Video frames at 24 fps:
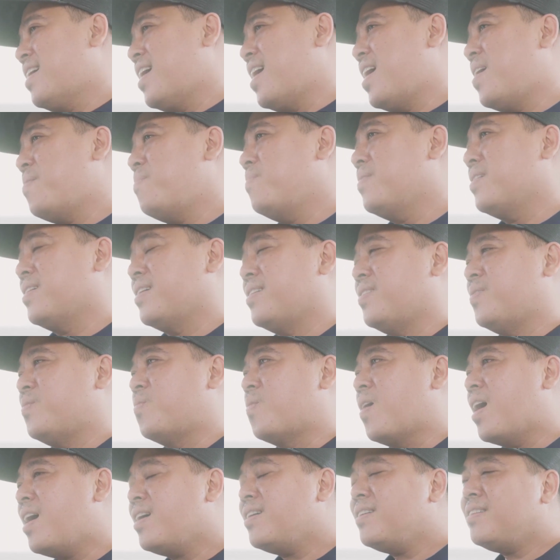em này
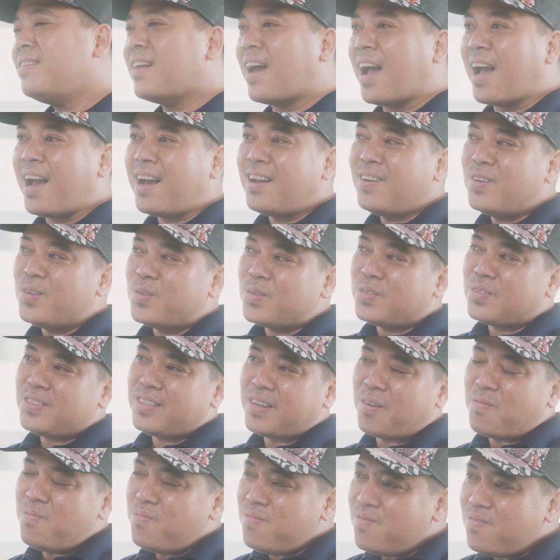quá đã
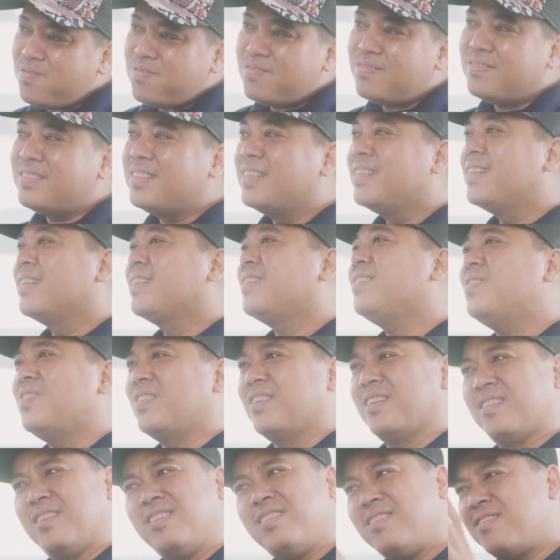luôn, giống, nói
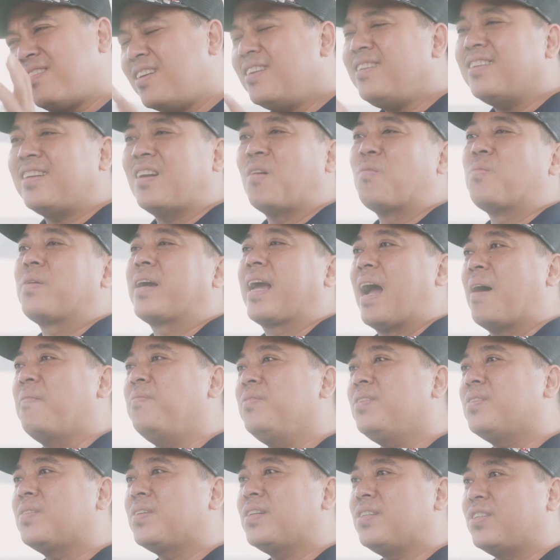chung là nó rất là đồng
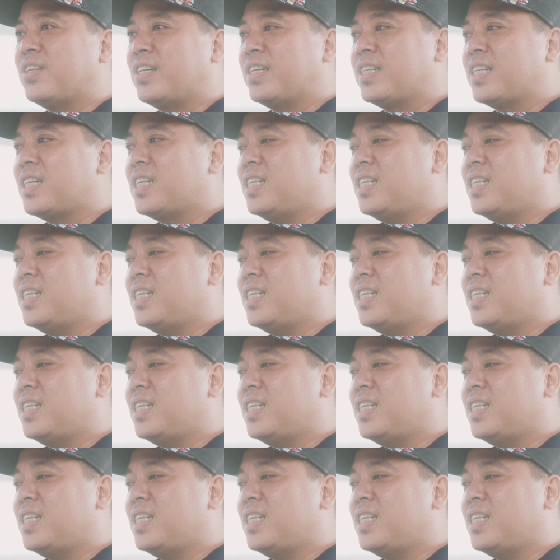cảm trong cái chuyện